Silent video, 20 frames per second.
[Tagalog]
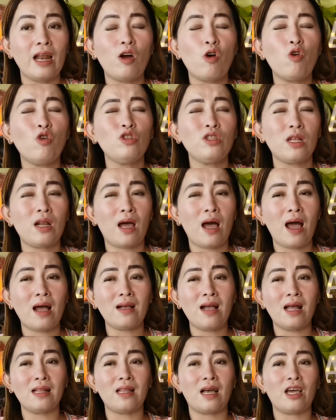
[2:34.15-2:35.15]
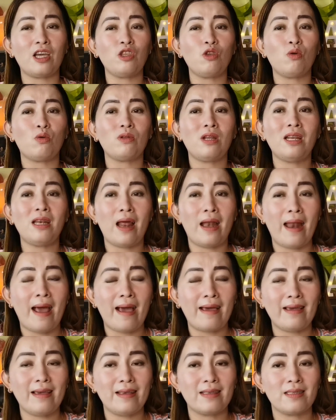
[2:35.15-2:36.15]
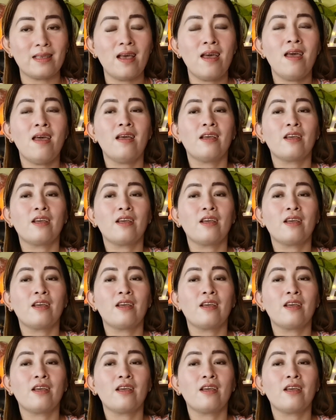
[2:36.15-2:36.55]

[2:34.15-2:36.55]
nakontra ka agad ang inyong ninanais.